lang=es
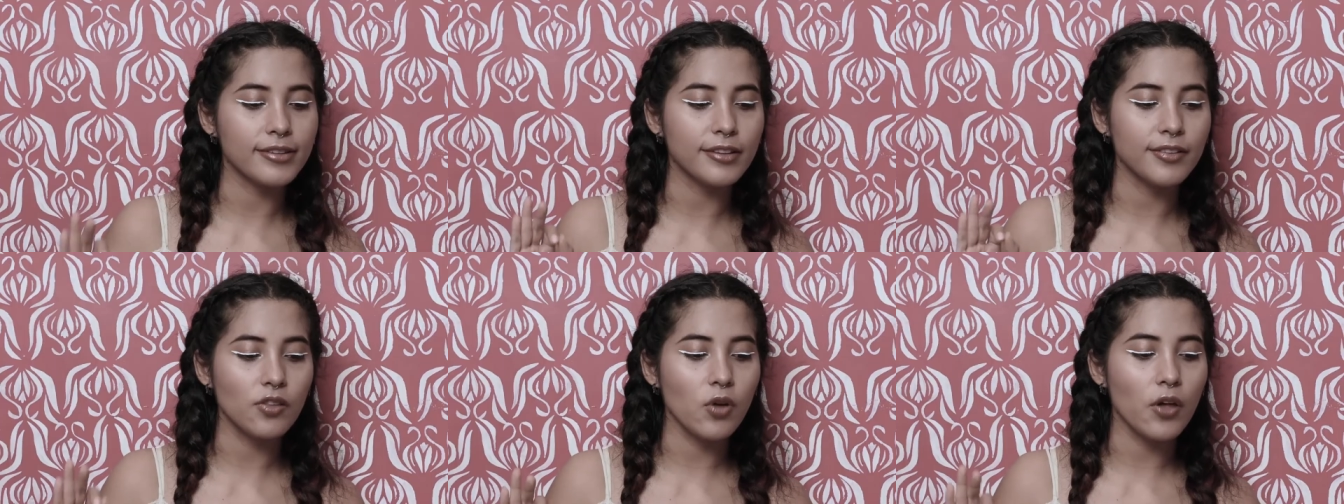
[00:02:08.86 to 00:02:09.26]

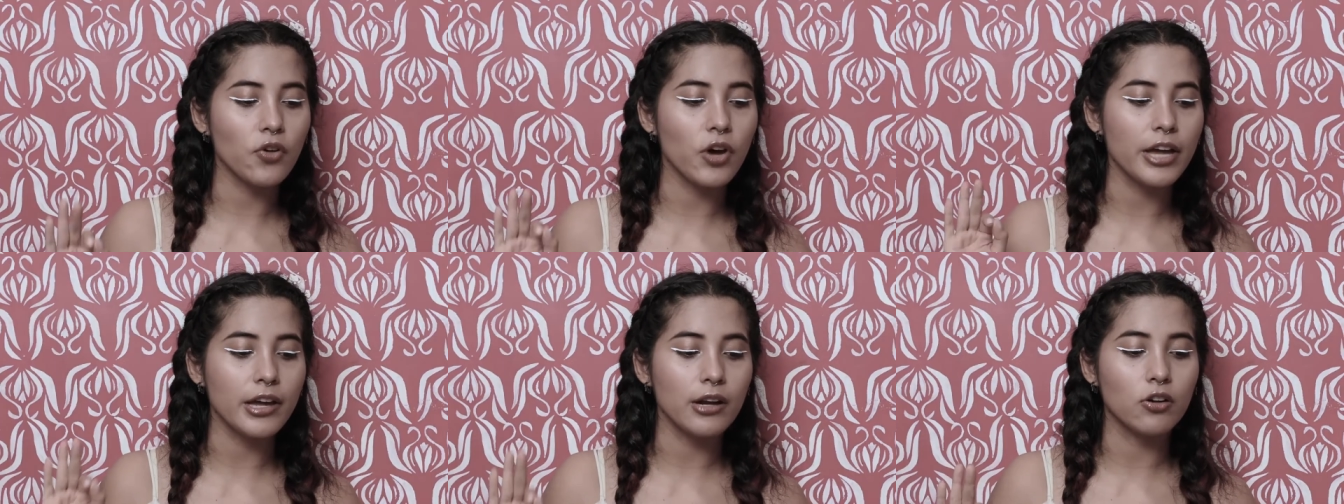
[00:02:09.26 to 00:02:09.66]
Está
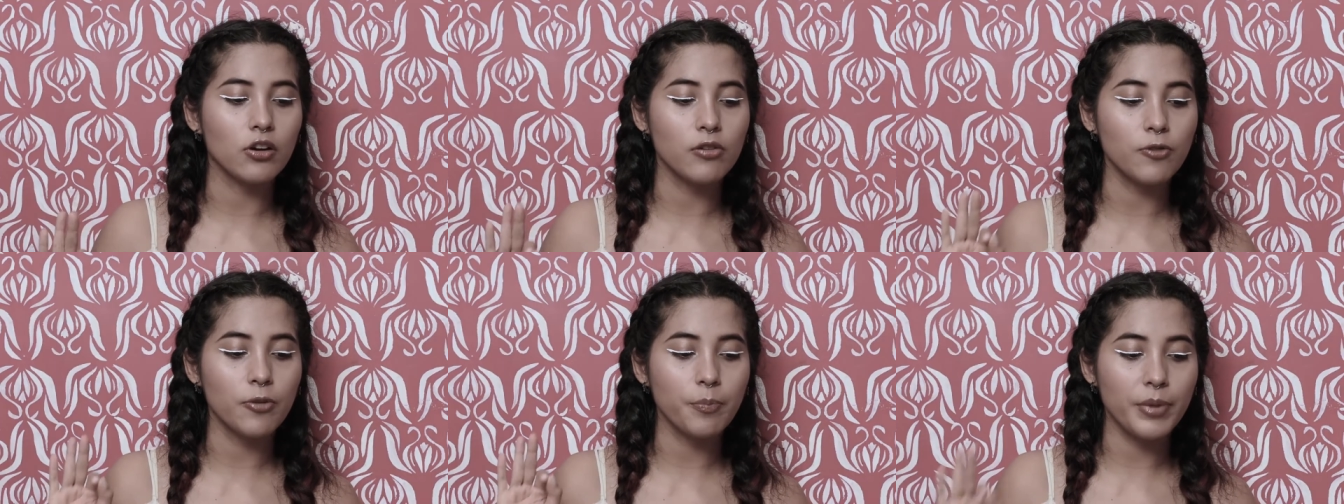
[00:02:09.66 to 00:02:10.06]
situado en el
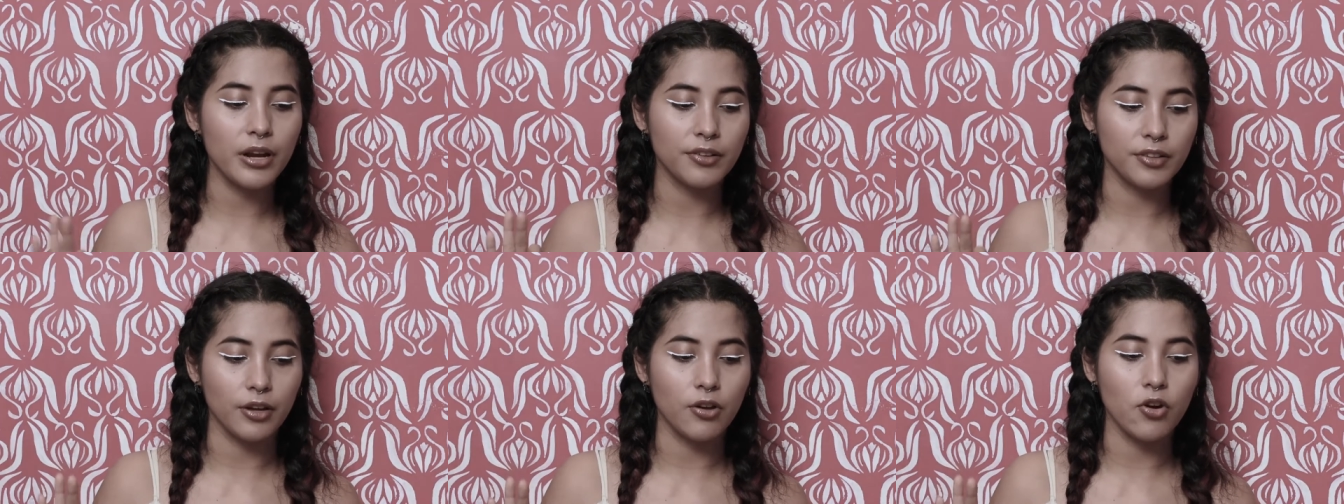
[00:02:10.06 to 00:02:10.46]
Golfo
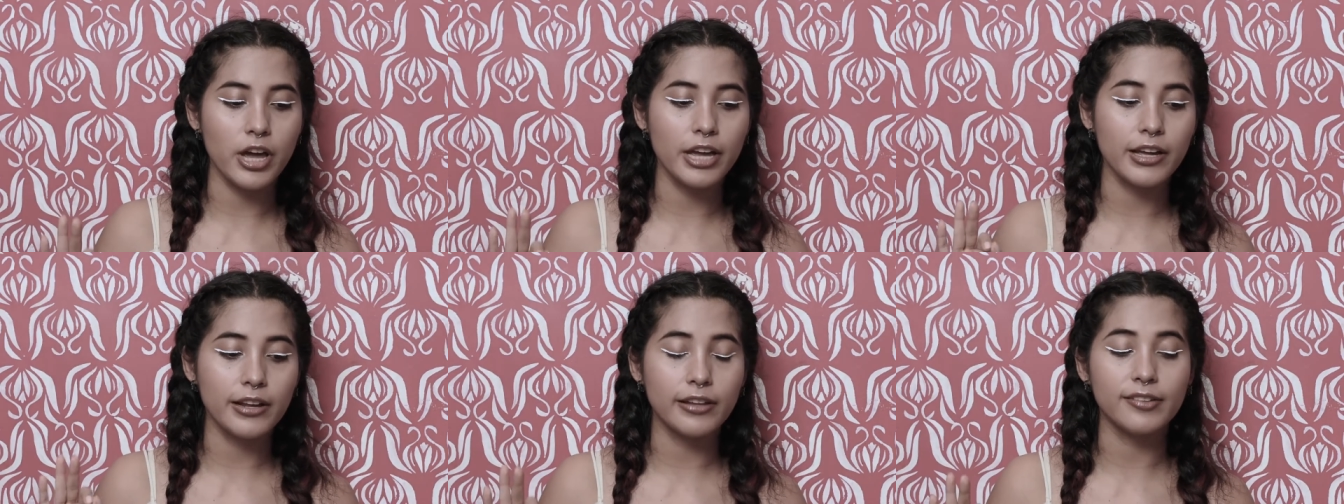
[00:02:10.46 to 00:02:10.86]
Pérsico,
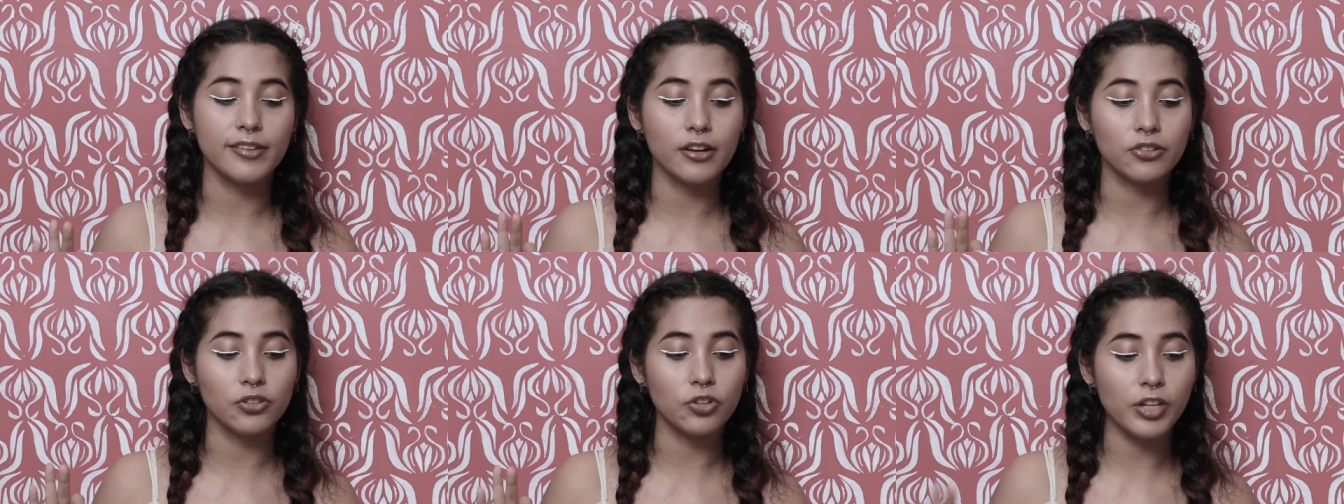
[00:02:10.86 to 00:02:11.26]
en el
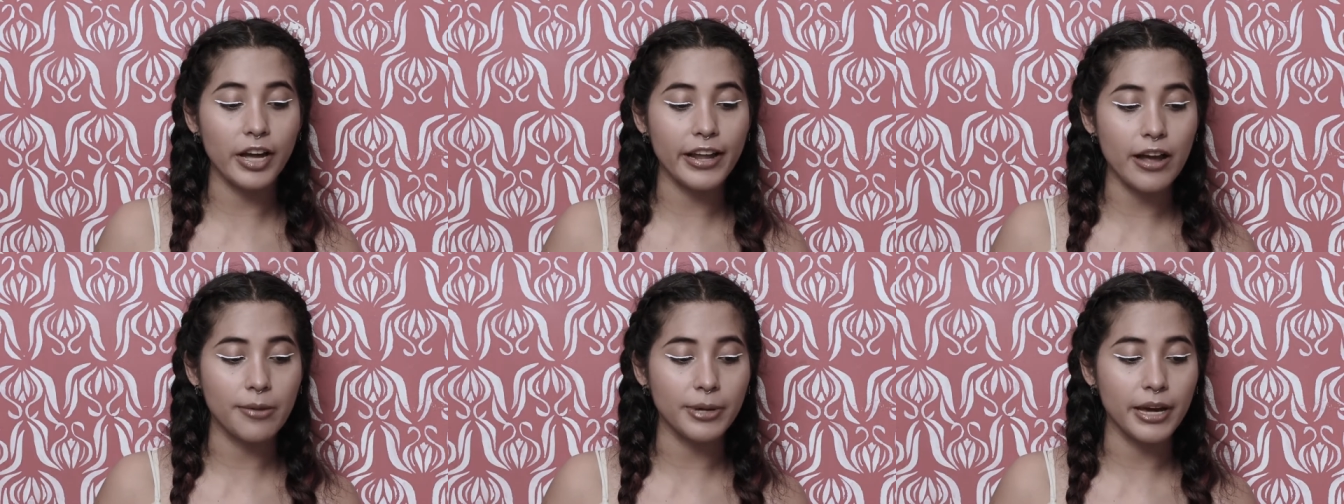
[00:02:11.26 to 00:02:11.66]
desierto de
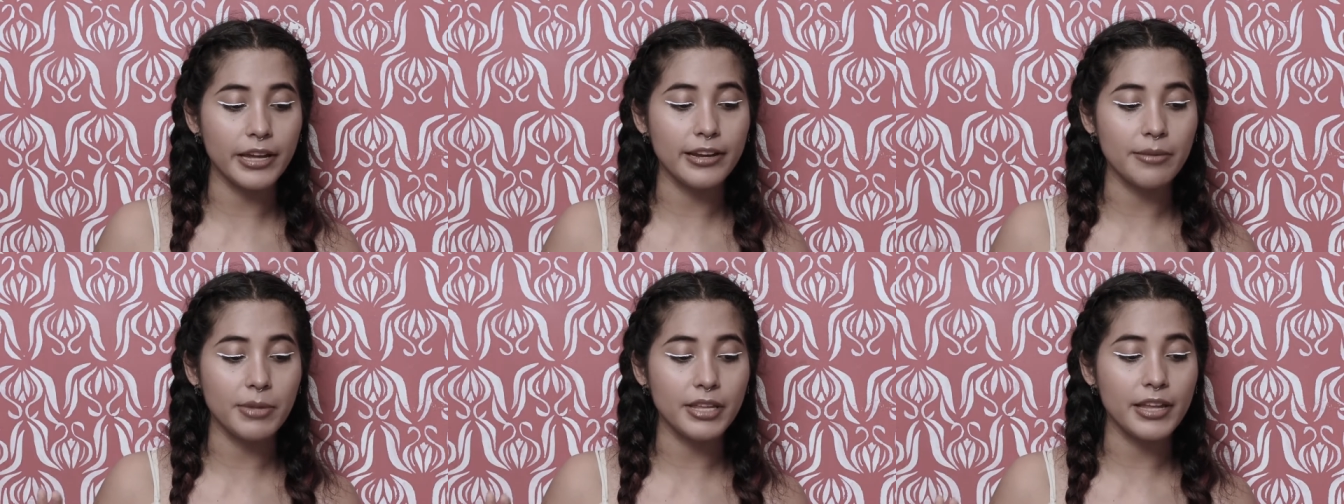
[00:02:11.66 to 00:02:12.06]
Arabia
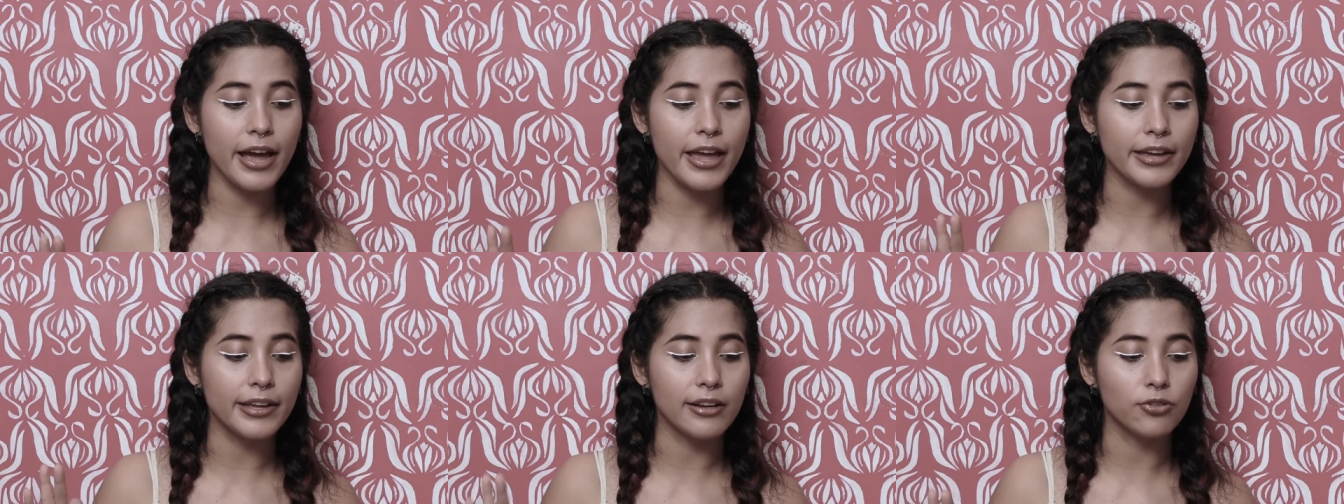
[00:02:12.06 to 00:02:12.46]
y limita
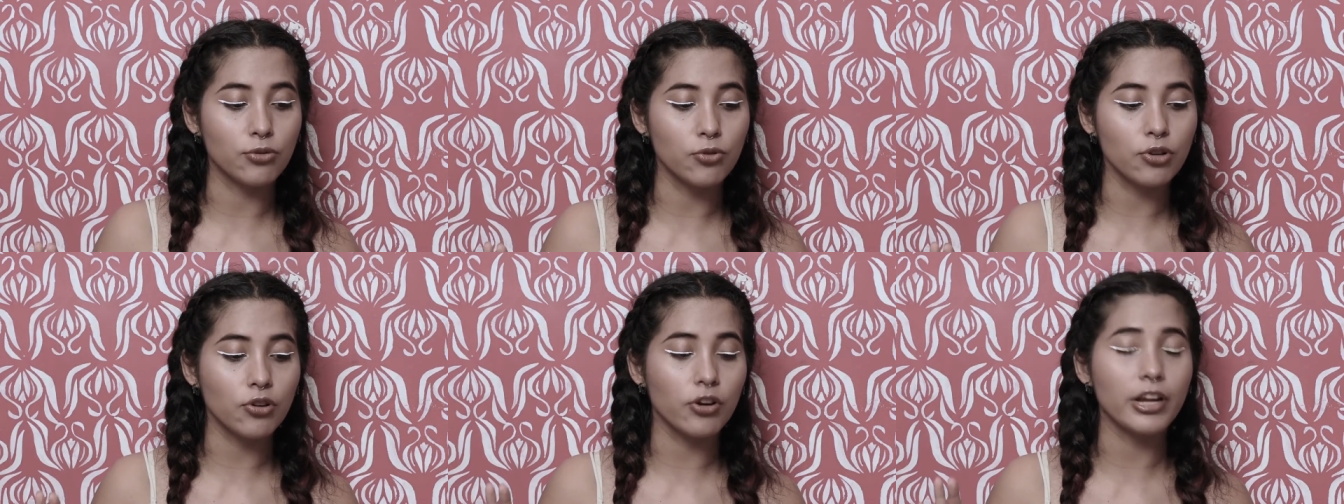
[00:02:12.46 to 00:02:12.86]
en el
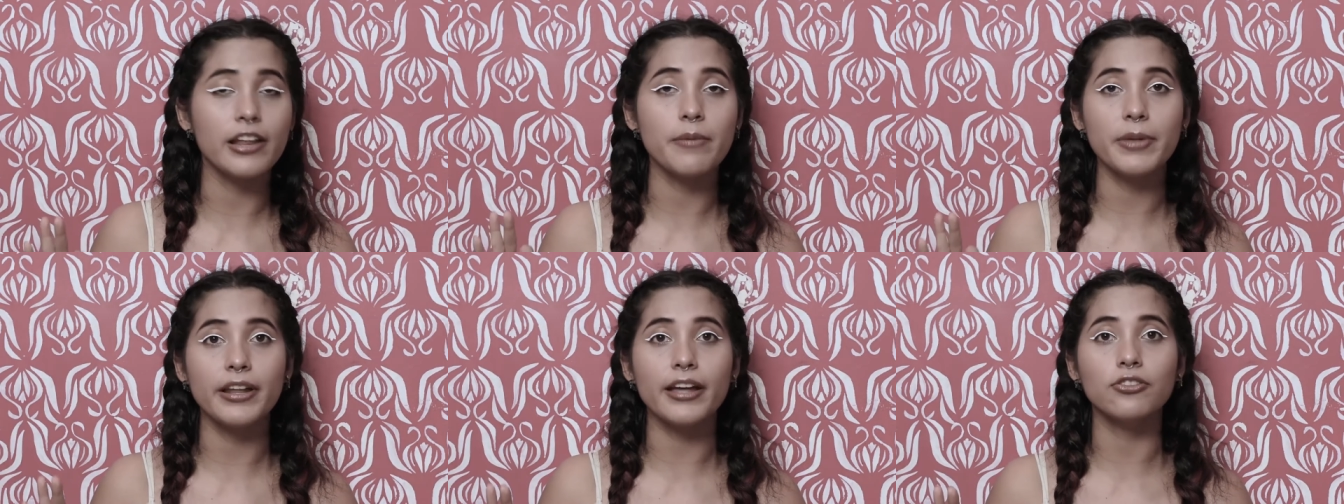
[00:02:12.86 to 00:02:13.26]
sur con el
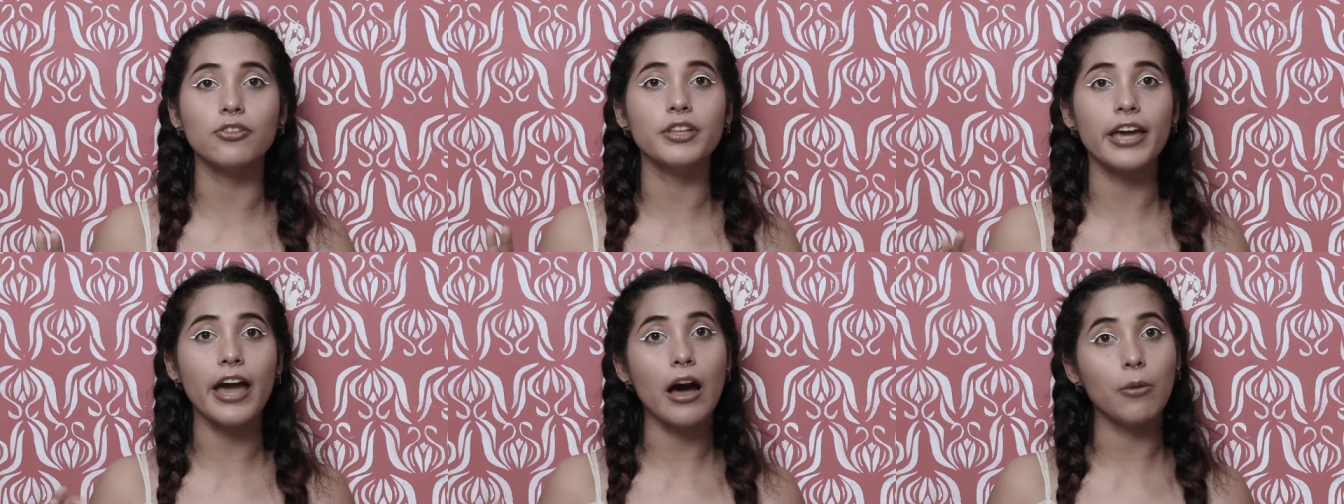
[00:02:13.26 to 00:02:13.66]
Emirato
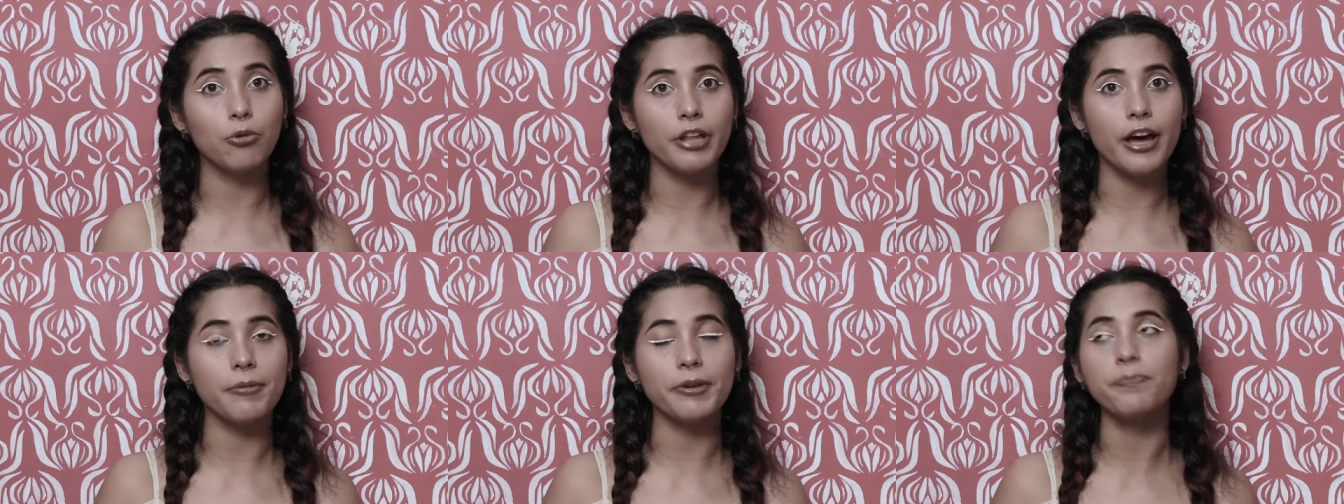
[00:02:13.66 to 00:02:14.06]
de Abu
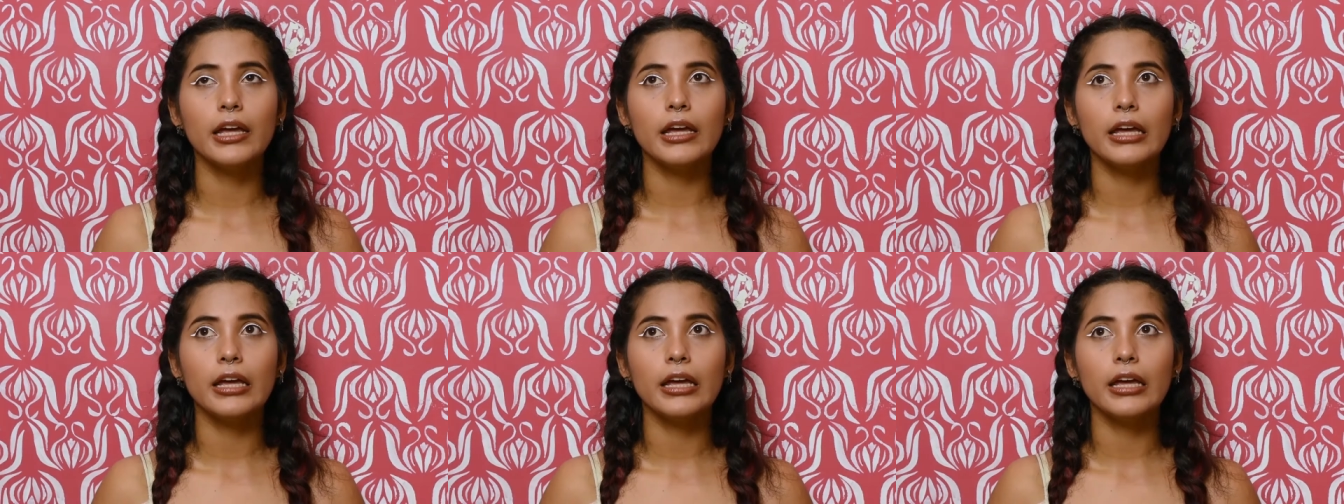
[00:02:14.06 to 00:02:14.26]
Dhabi,